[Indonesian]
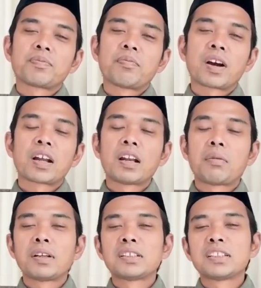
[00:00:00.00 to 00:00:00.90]
Maka
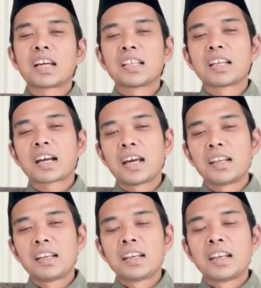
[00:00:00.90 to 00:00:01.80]
dalam hadis
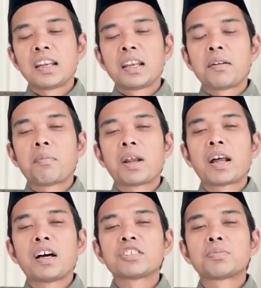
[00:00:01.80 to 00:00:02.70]
dikatakan,
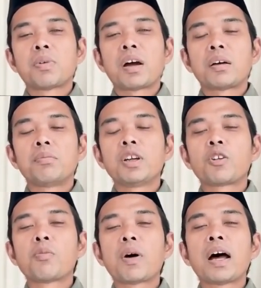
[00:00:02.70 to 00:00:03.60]
Man asbaha
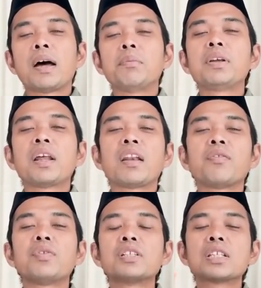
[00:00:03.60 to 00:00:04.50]
minkum aminan
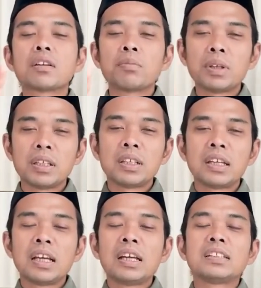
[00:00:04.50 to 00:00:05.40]
fi sirbihi.
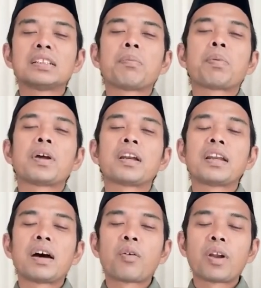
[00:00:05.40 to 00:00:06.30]
Siapa yang
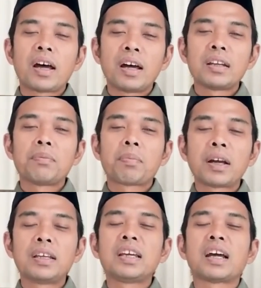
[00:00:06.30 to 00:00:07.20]
di awal hari
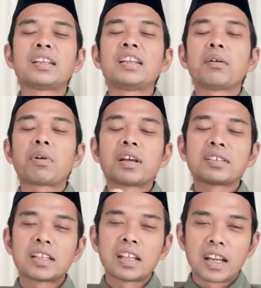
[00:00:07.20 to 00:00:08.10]
pagi hatinya
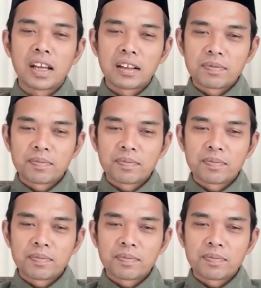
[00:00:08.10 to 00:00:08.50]
merasa tenang.